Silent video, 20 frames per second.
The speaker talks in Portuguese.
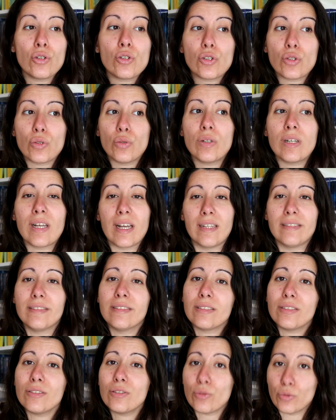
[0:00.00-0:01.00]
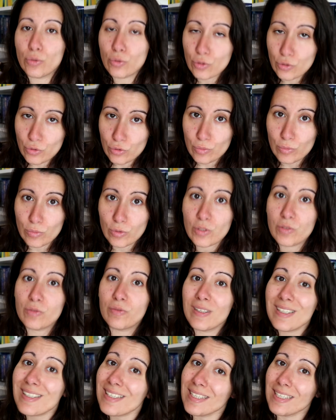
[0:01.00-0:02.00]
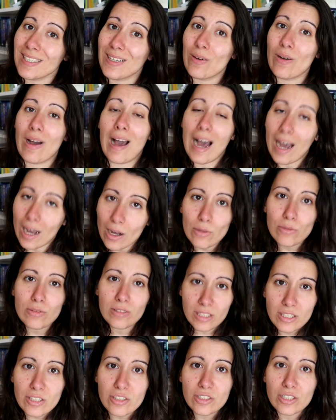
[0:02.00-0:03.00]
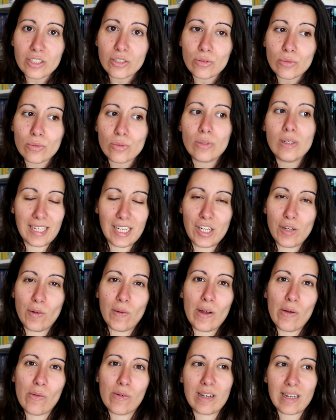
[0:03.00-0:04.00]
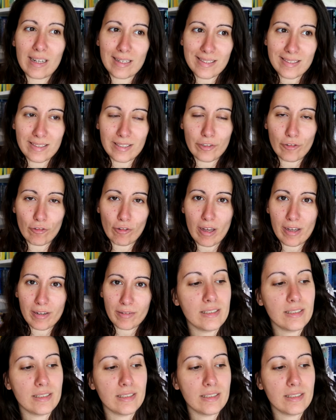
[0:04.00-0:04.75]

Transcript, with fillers: chocantes, os números variam ao dígito e não é um caso singular.